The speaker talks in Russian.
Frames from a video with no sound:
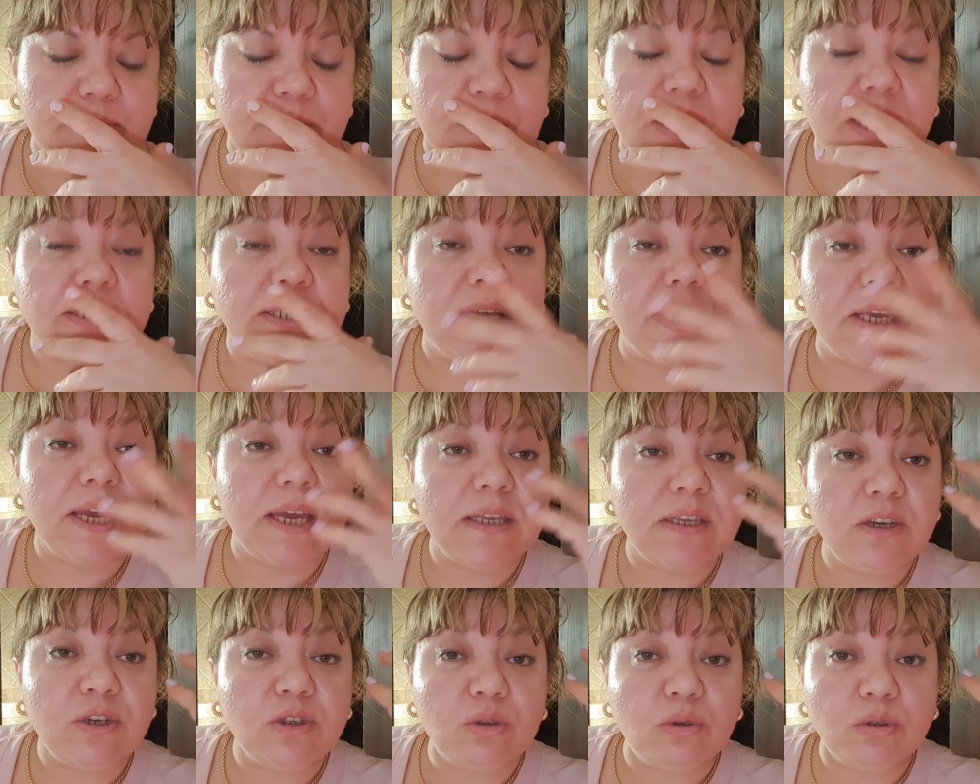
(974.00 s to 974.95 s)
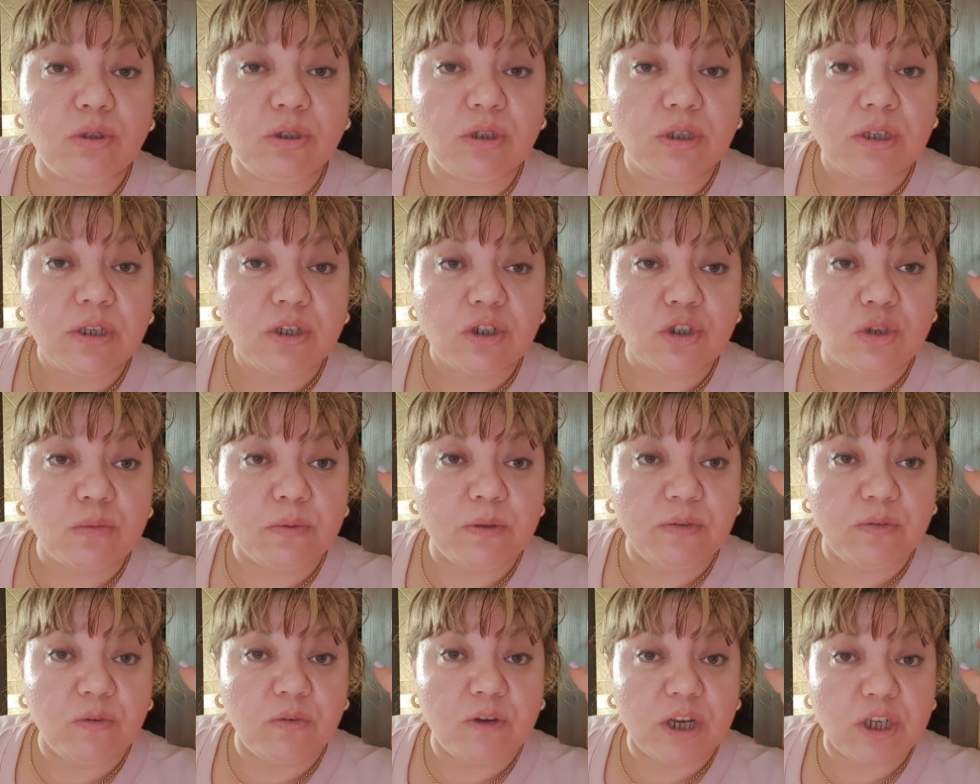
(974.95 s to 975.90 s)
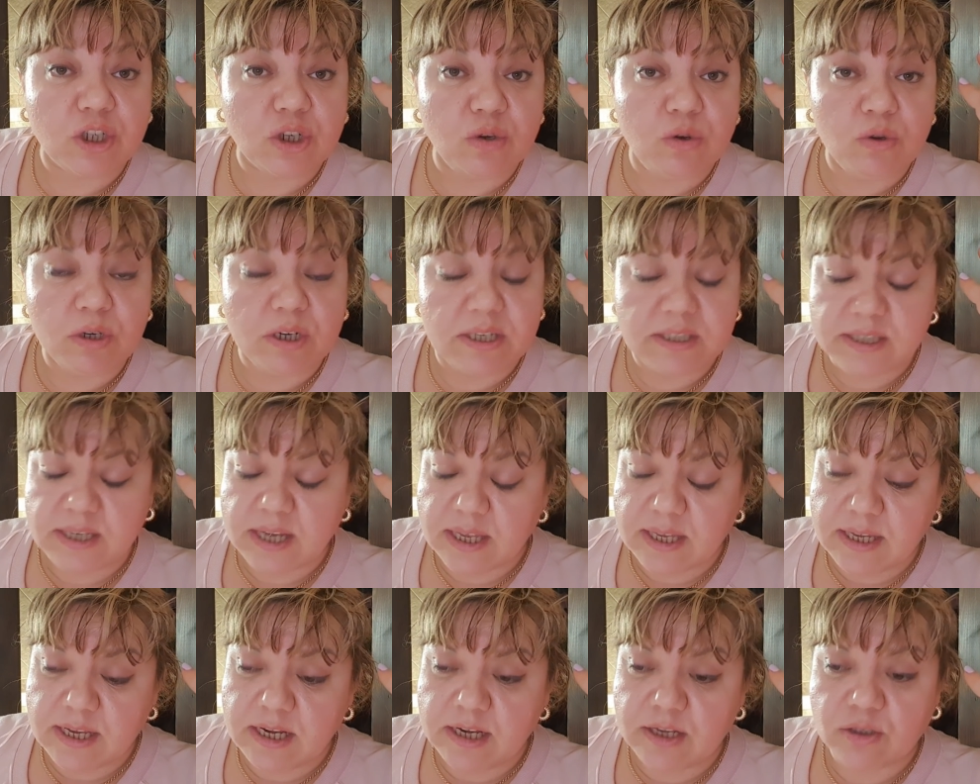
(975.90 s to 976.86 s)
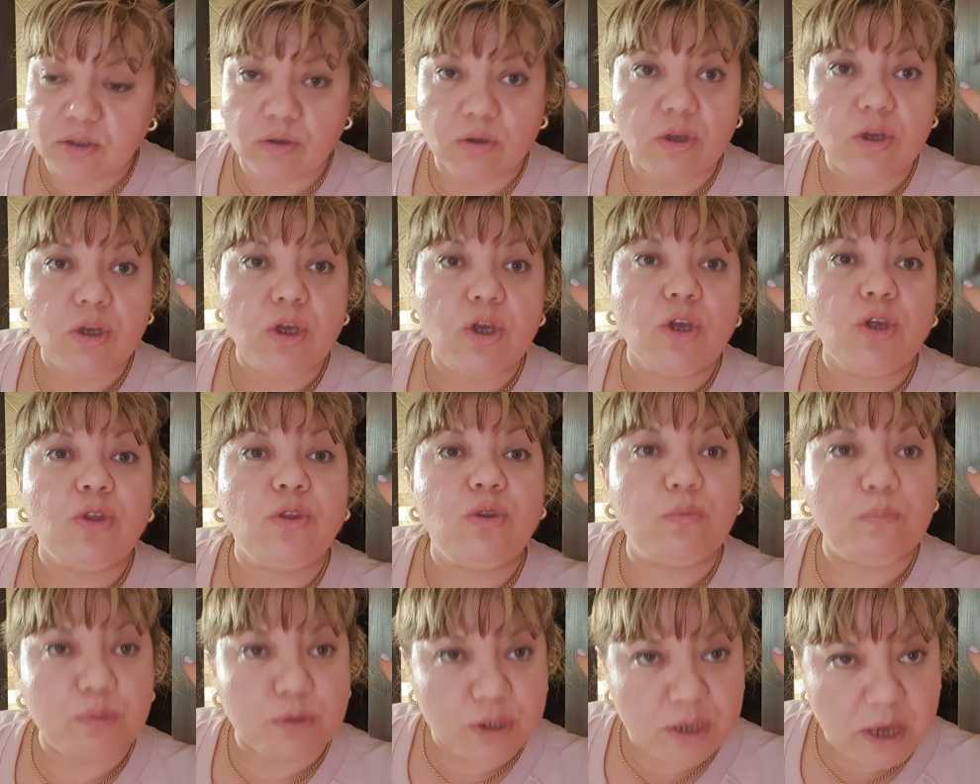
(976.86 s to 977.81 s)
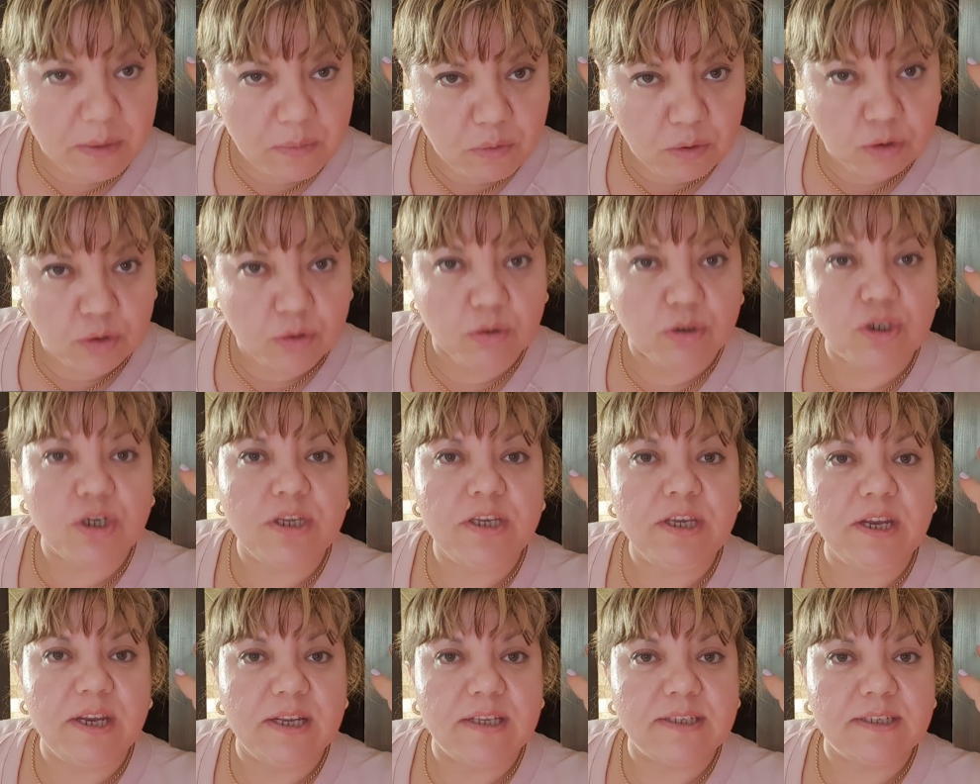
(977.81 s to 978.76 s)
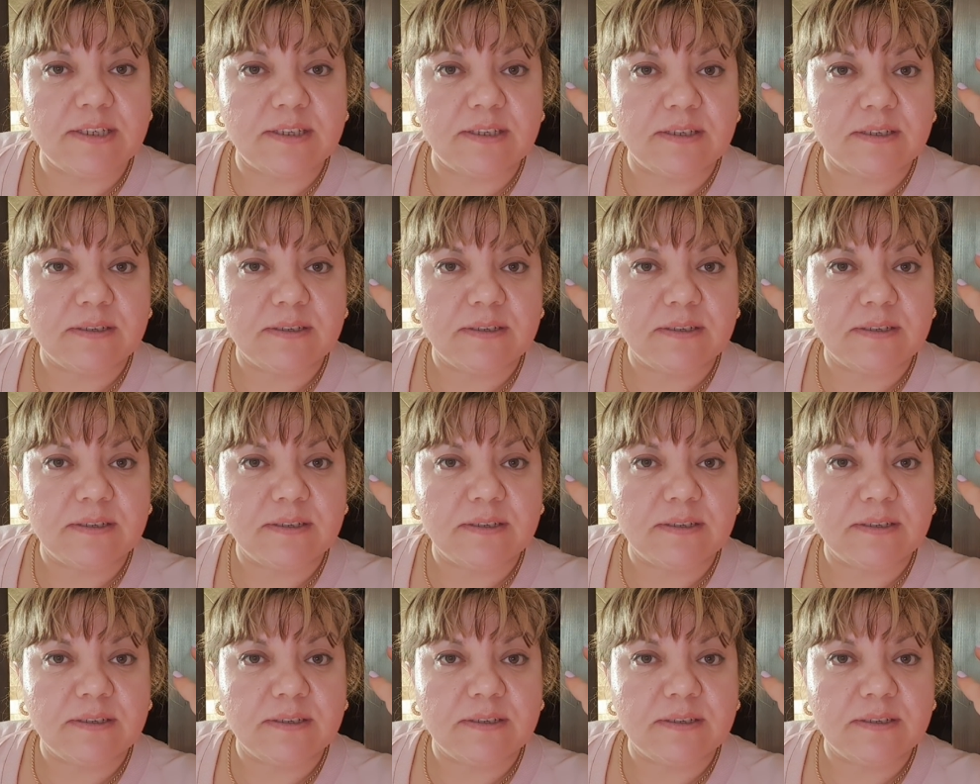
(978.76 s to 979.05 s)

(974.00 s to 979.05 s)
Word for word: Хотя я никто, чтобы его кошелек лез, я не лезу. Но пускай мой тоже не лезет.